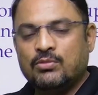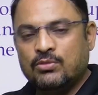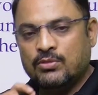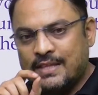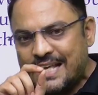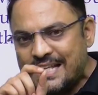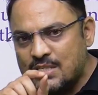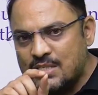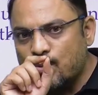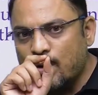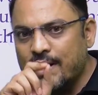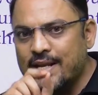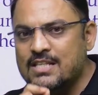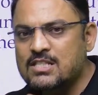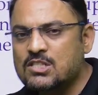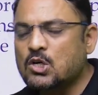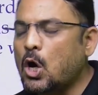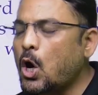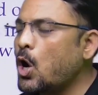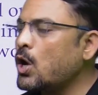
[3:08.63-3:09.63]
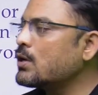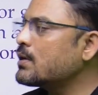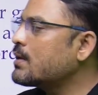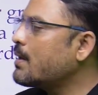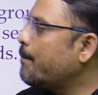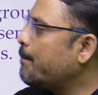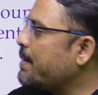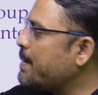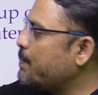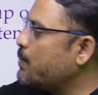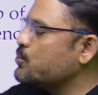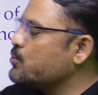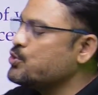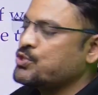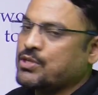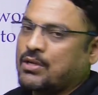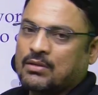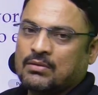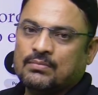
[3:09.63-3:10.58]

दिस वर्ड इज कॉल्ड प्रिपोजिशन